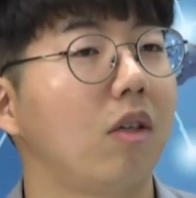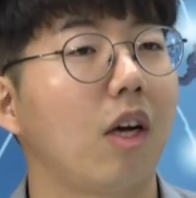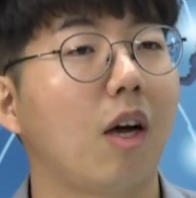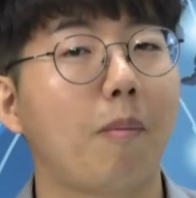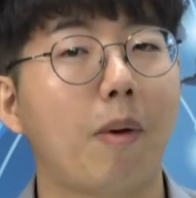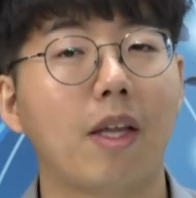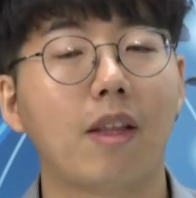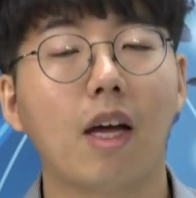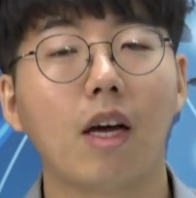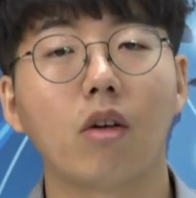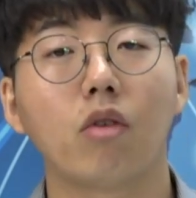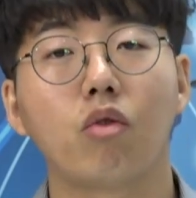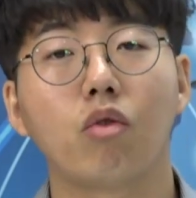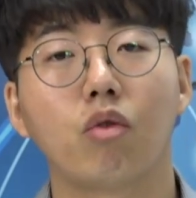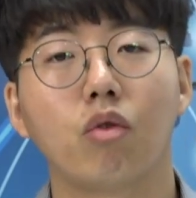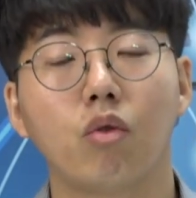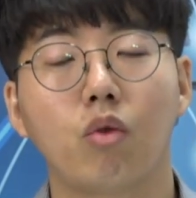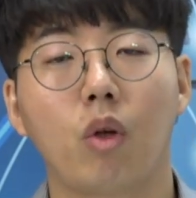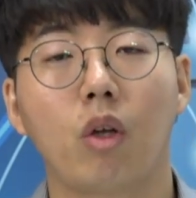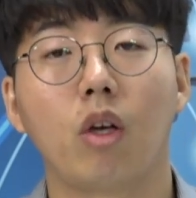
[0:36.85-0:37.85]
제가
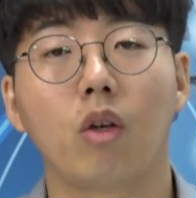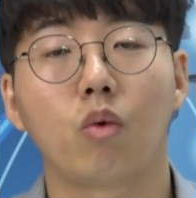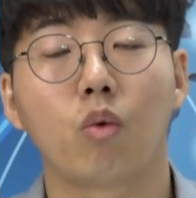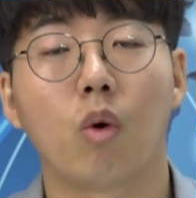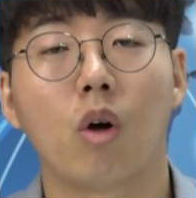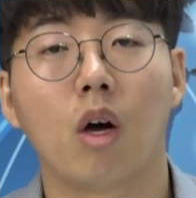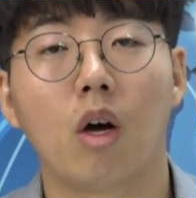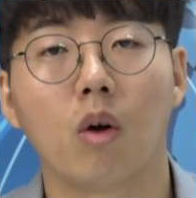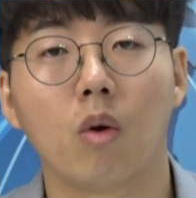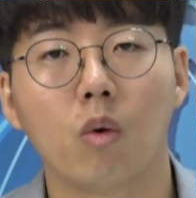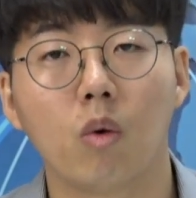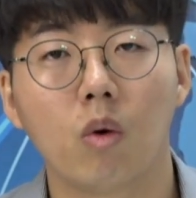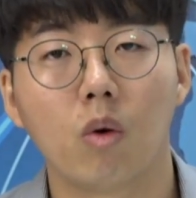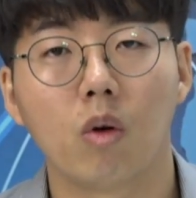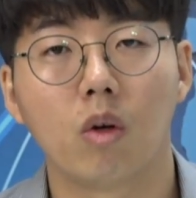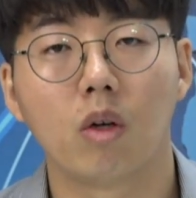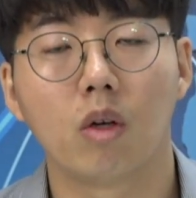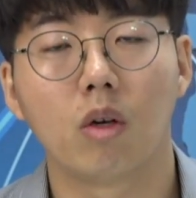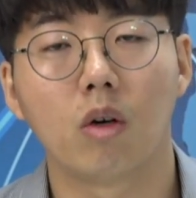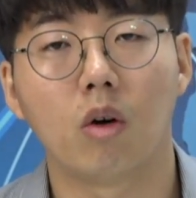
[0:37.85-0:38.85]
배당주 되게
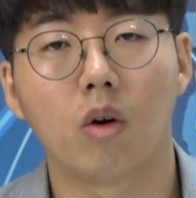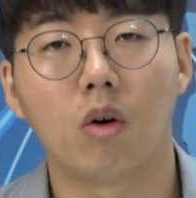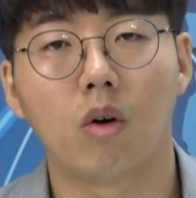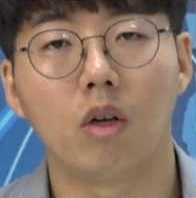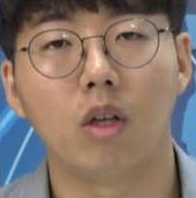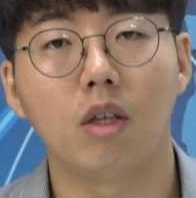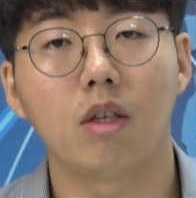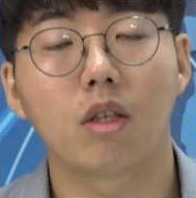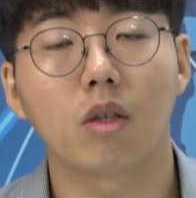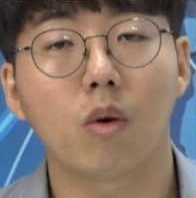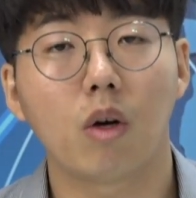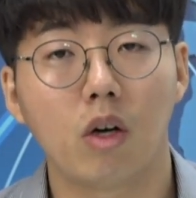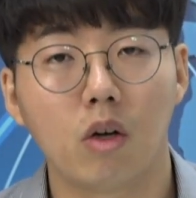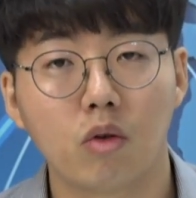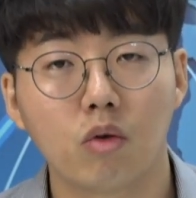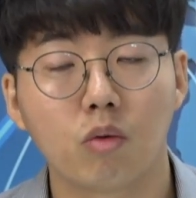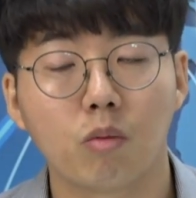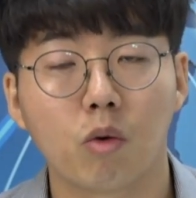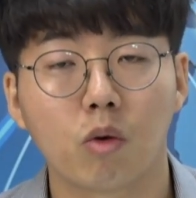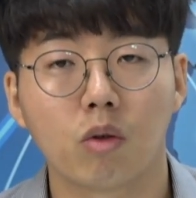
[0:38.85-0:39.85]
좋아하고 리츠 관련
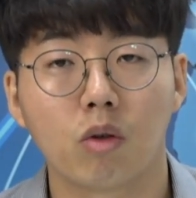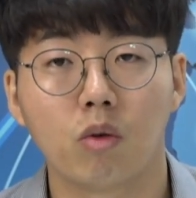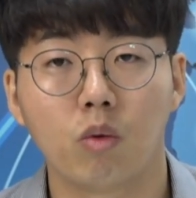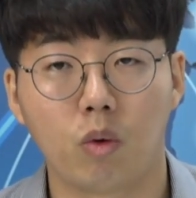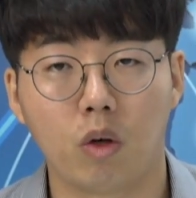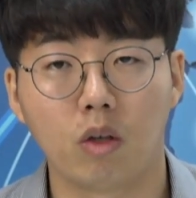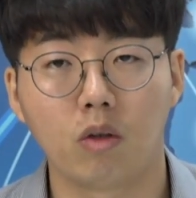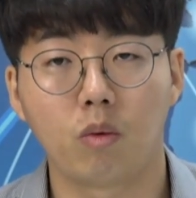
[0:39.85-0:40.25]
종목들은